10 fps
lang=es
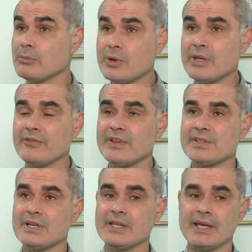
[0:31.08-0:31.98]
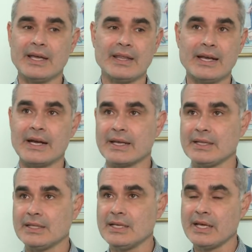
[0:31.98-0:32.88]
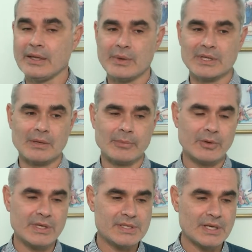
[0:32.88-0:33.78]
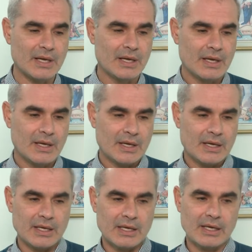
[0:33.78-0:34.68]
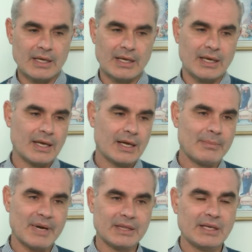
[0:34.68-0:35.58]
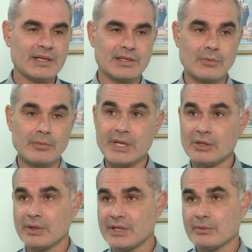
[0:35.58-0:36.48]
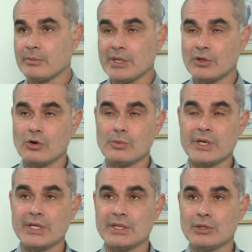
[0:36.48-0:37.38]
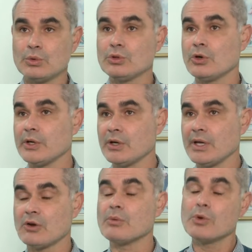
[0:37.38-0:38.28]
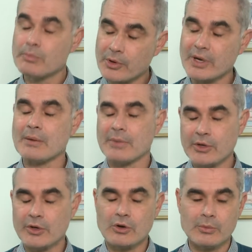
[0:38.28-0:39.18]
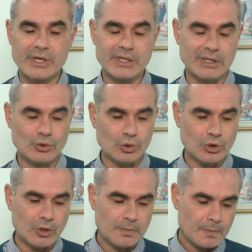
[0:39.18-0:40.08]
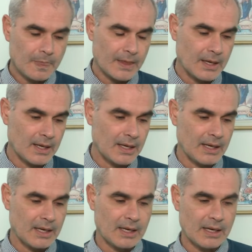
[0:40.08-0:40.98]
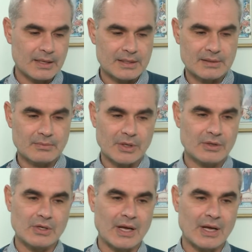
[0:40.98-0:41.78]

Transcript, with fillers: muy difícil de, la Argentina y de nuestra provincia y que a partir de ese momento, en ese momento como un instituto, hoy como un programa y hoy como un instituto, eh, bueno,